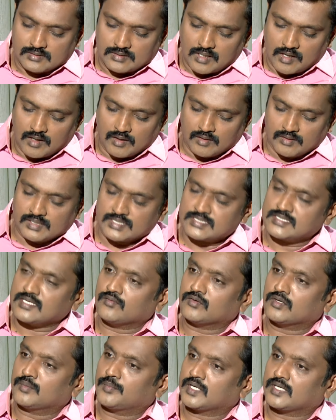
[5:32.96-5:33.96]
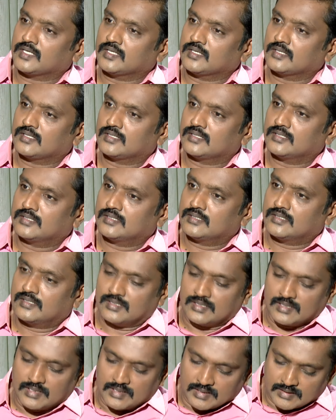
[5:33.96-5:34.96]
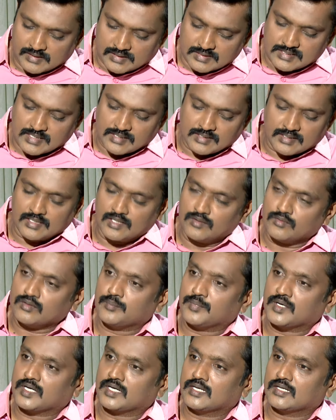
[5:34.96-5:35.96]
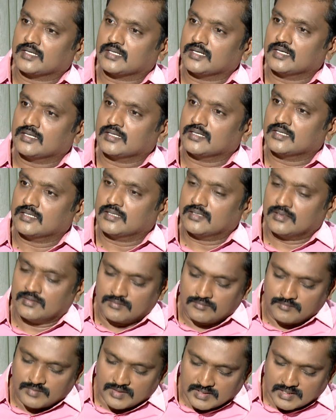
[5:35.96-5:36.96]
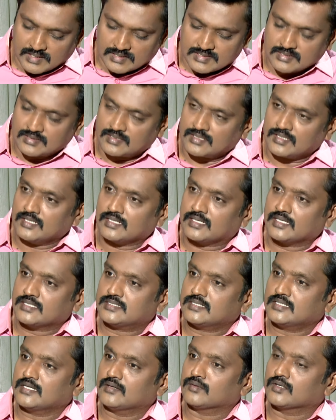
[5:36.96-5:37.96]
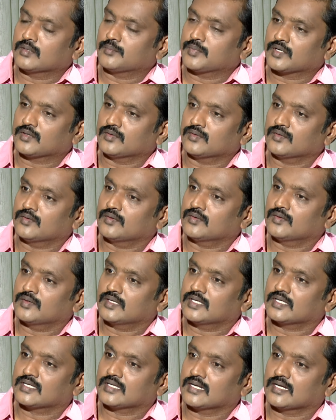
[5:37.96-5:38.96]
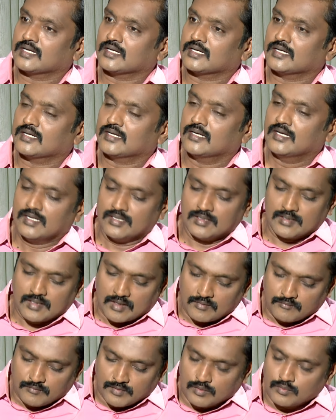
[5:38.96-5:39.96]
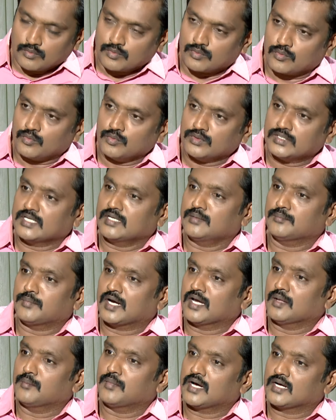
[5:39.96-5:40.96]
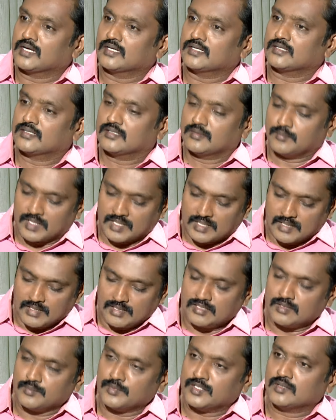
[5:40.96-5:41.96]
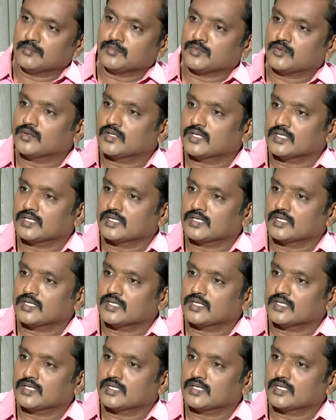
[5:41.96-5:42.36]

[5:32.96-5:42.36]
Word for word: காங்கிரஸ் அவங்க பக்கம் இருக்குது இடதுசாரிகள் அவங்க பக்கம் இருக்காங்க விடுதலை சிறுத்தைகள் கட்சி அவங்க பக்கம் இருக்கிறாங்க அவ்வளவு கூட்டணி பலமாக இருக்கு மக்கள் நீதி மையம் கூட